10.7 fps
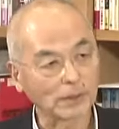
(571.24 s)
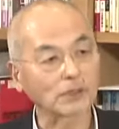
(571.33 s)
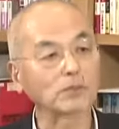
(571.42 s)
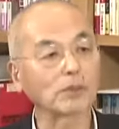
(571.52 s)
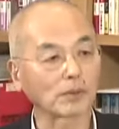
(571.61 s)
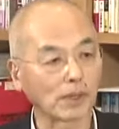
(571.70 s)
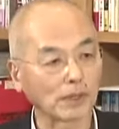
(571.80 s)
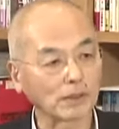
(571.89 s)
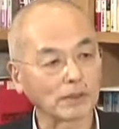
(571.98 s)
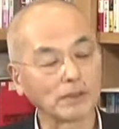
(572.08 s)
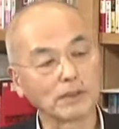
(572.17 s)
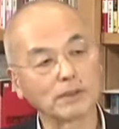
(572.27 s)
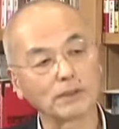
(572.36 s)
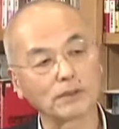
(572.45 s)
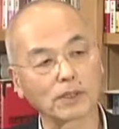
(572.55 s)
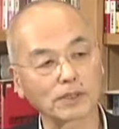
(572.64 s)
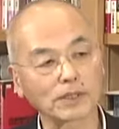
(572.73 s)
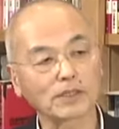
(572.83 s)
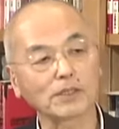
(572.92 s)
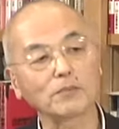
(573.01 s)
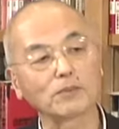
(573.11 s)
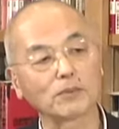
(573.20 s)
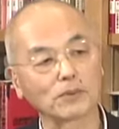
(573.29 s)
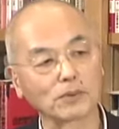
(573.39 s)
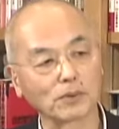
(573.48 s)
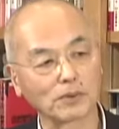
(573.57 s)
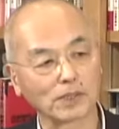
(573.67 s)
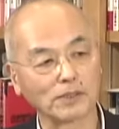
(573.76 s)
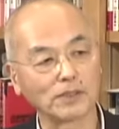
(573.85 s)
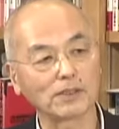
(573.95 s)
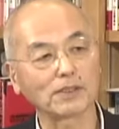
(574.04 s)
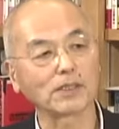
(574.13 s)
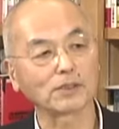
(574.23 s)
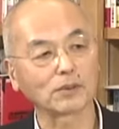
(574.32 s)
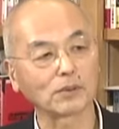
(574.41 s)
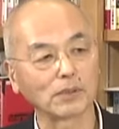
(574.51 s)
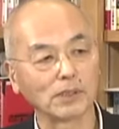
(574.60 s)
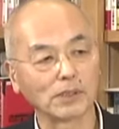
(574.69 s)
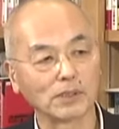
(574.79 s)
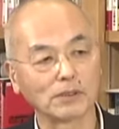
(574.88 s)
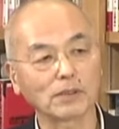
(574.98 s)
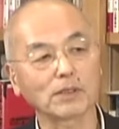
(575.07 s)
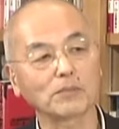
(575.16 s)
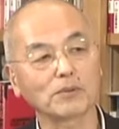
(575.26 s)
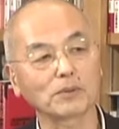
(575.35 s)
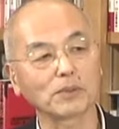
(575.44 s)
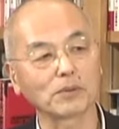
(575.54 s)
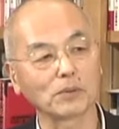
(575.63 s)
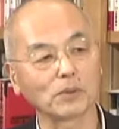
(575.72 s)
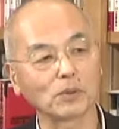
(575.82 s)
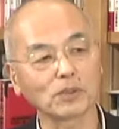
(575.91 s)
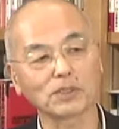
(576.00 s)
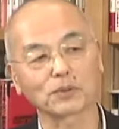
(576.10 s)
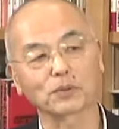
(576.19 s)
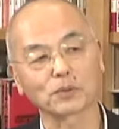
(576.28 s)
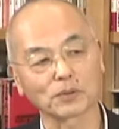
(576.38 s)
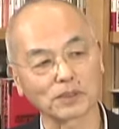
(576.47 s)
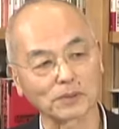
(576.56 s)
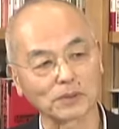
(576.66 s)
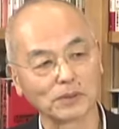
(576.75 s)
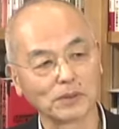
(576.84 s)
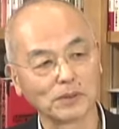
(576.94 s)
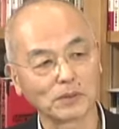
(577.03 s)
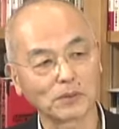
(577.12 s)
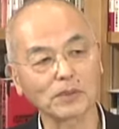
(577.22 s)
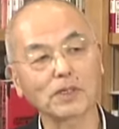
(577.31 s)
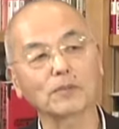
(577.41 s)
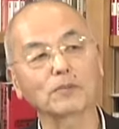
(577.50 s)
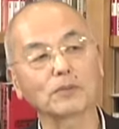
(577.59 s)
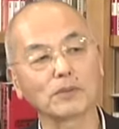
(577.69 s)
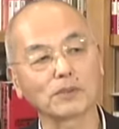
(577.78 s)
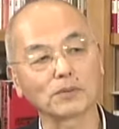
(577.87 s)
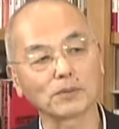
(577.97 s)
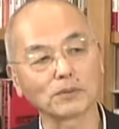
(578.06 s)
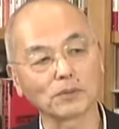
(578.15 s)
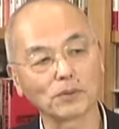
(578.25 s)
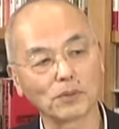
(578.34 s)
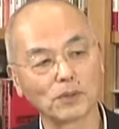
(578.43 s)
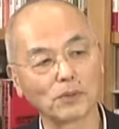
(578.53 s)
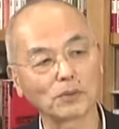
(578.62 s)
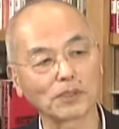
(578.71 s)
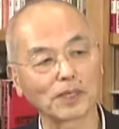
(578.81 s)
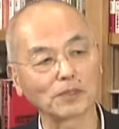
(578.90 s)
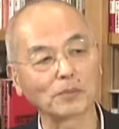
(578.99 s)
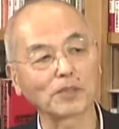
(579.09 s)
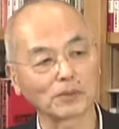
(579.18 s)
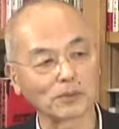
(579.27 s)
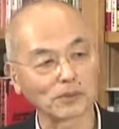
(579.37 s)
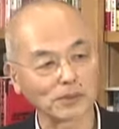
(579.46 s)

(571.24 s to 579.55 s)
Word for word: 役目は、朝日新聞と NHK と岩波書店をウォッチすることだと、うん、これが文藝春秋の大きな役目だとこう